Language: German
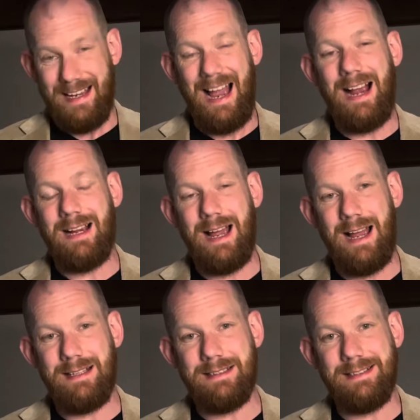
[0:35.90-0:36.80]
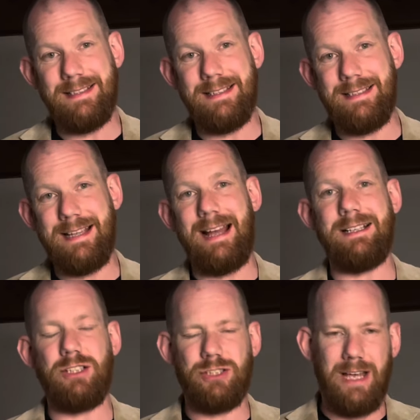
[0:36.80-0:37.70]
Krankheit ist
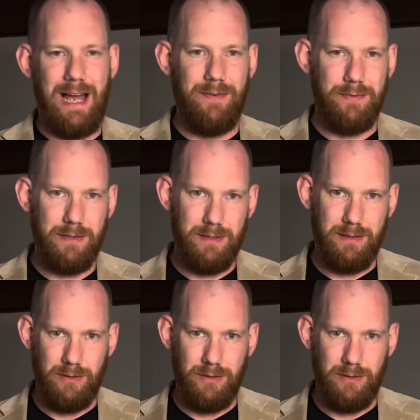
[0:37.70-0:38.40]
eine Strafe